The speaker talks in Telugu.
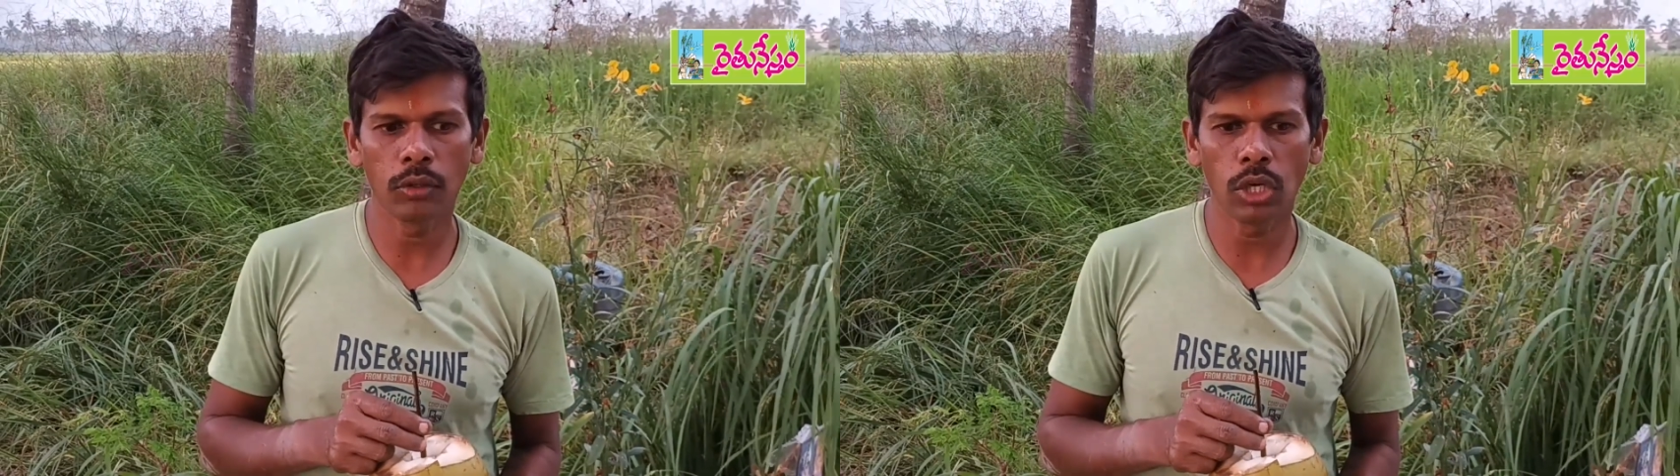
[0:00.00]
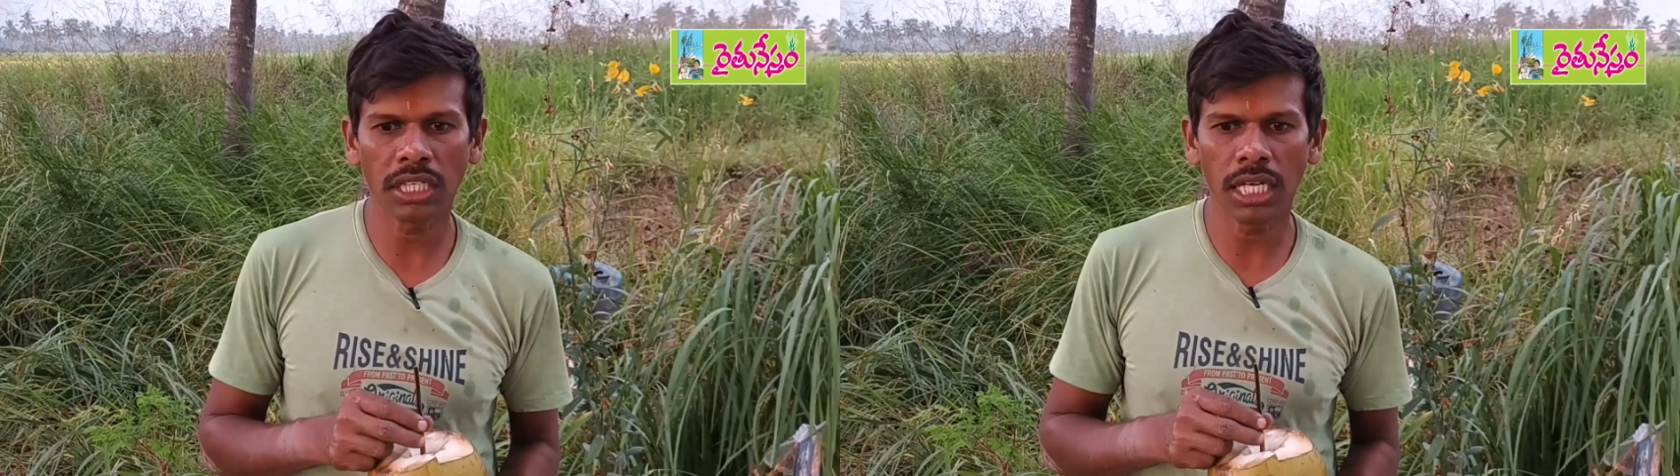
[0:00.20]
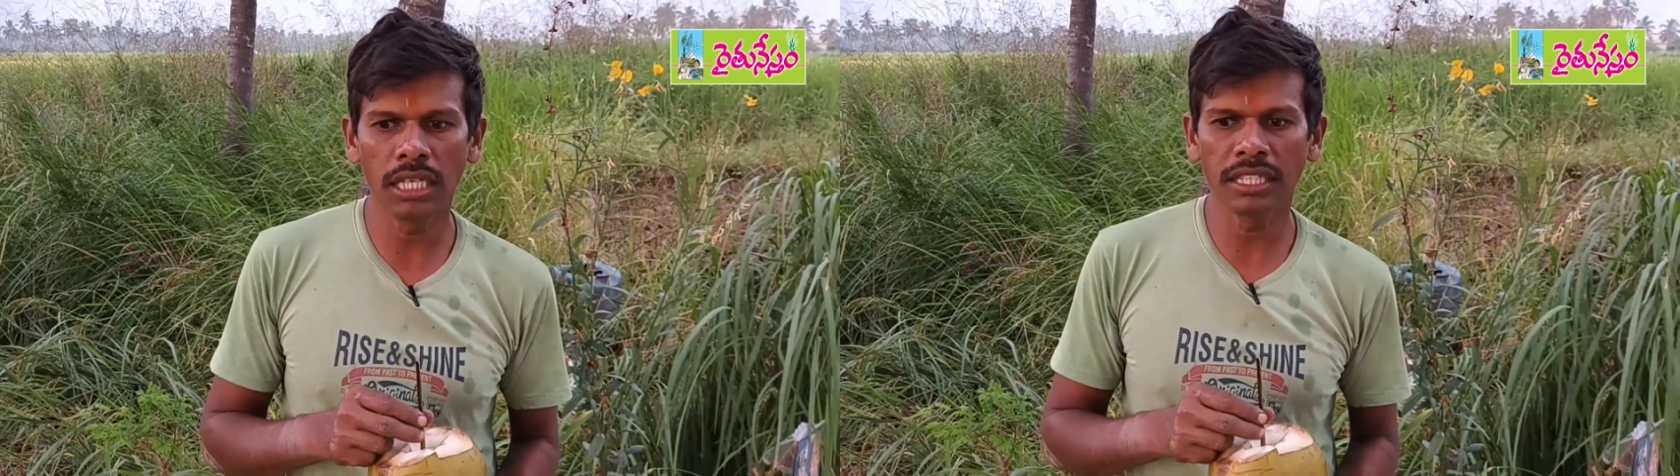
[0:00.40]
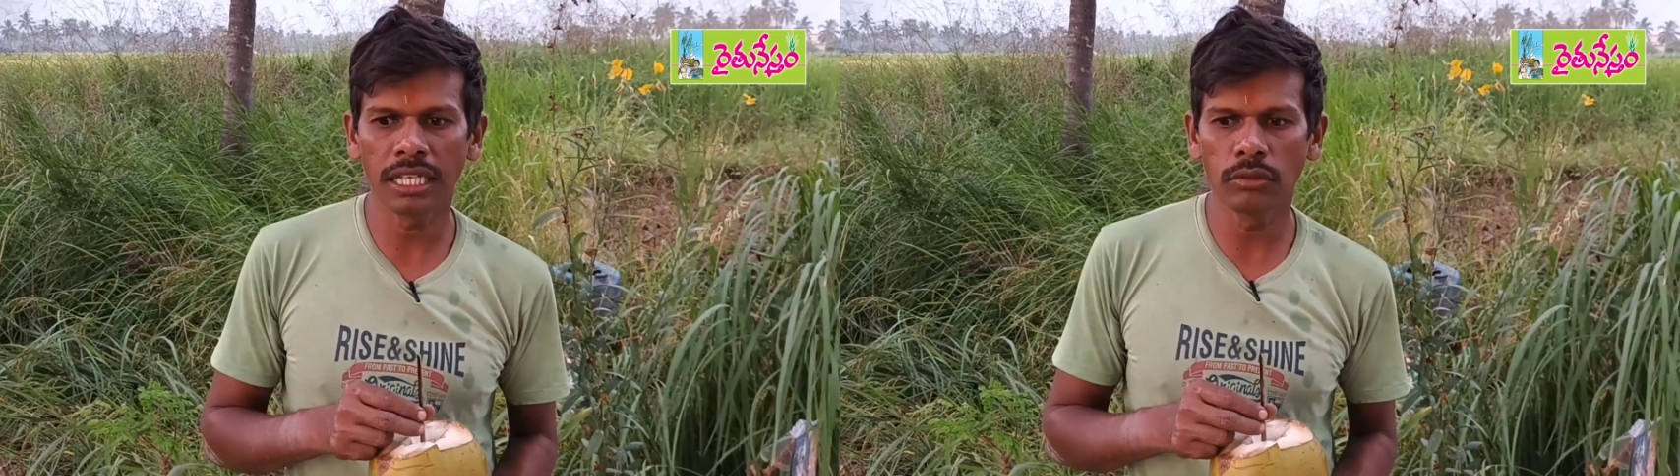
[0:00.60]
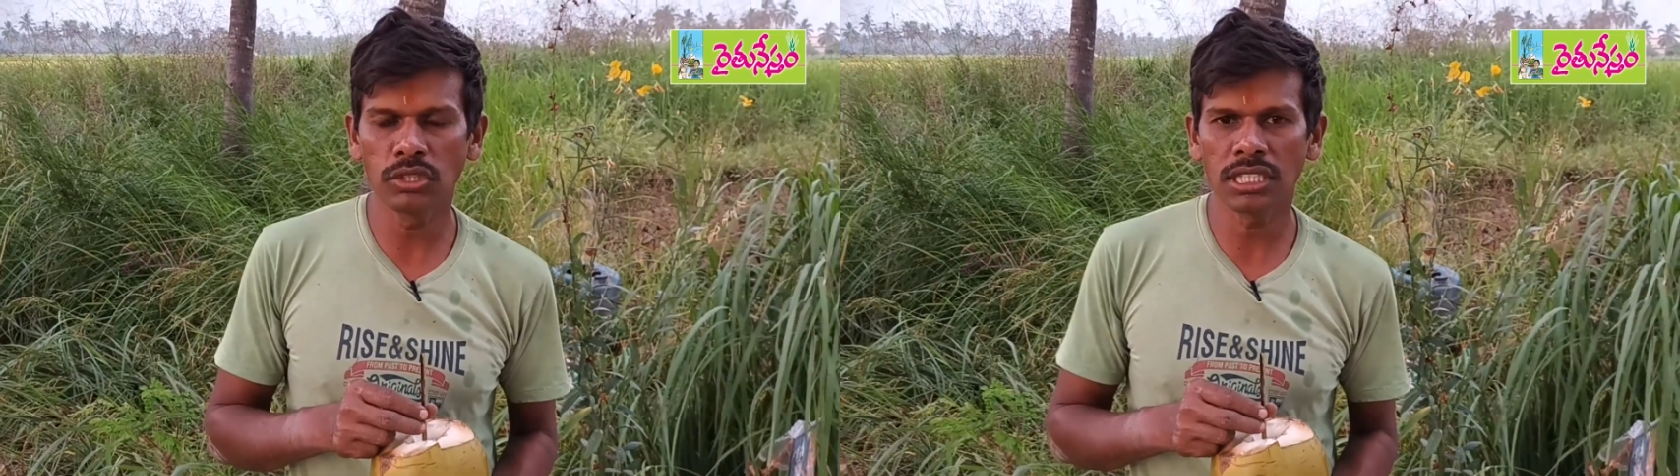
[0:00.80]
గొట్టాలను
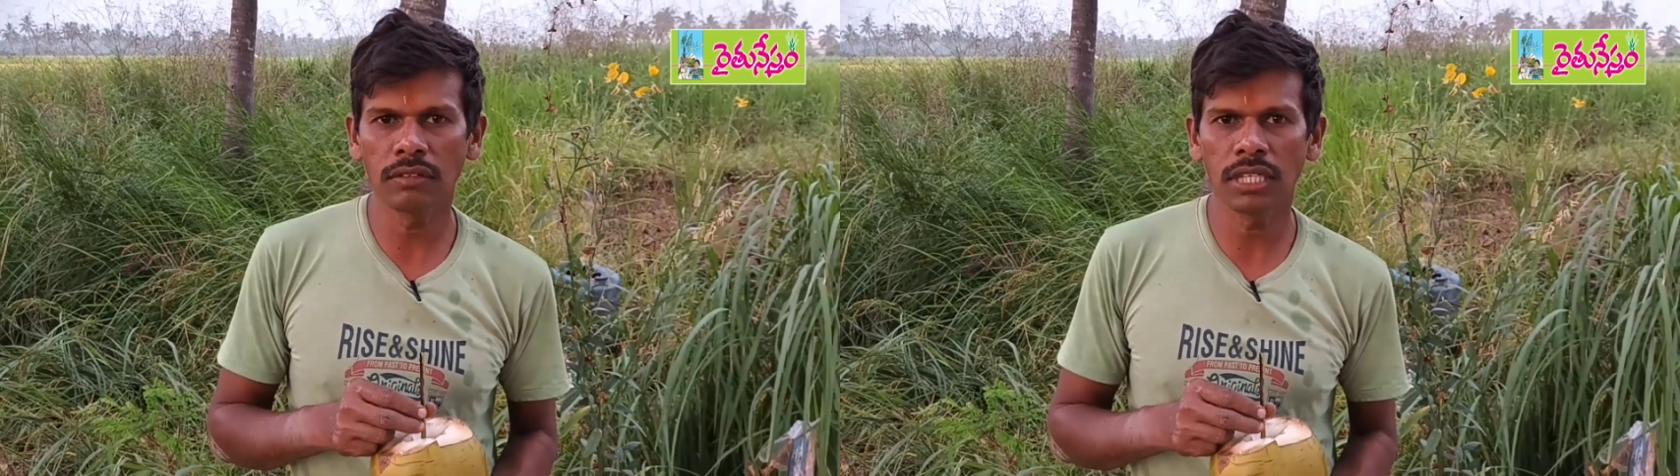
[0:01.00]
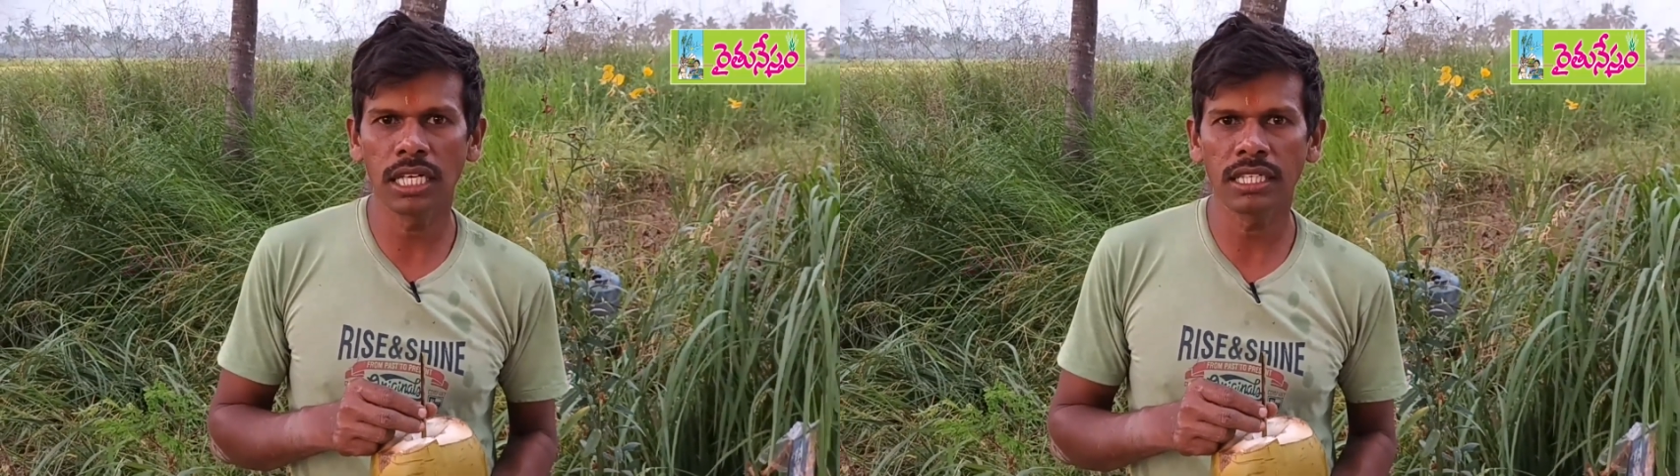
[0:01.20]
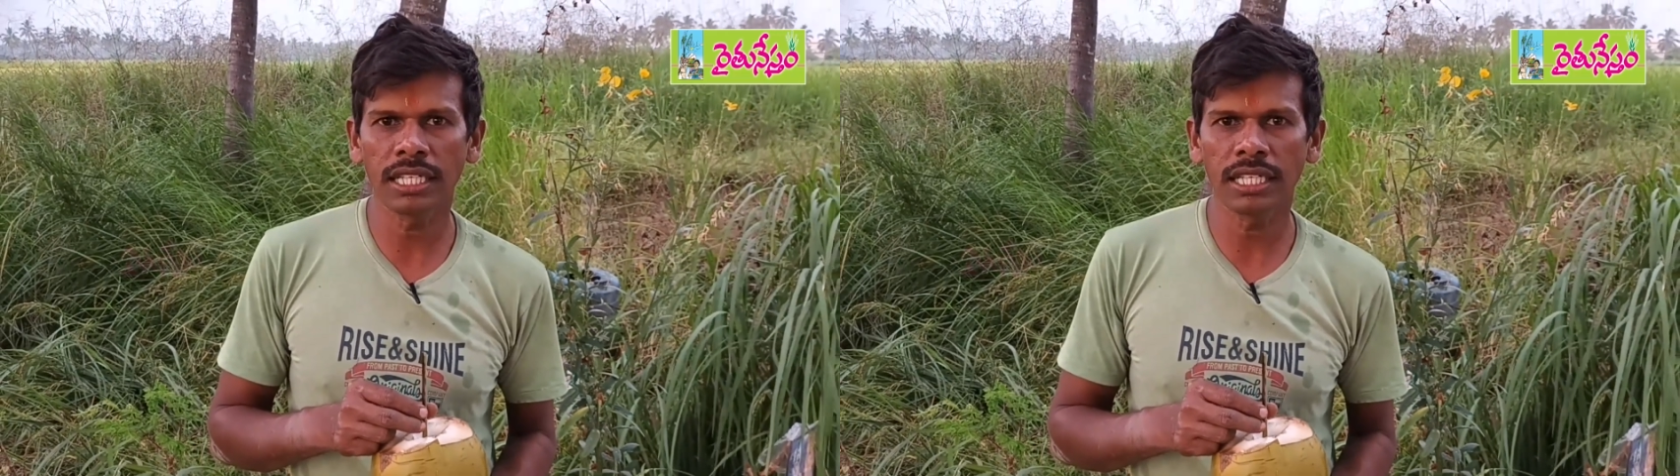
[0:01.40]
నిల ఉంచే విధానం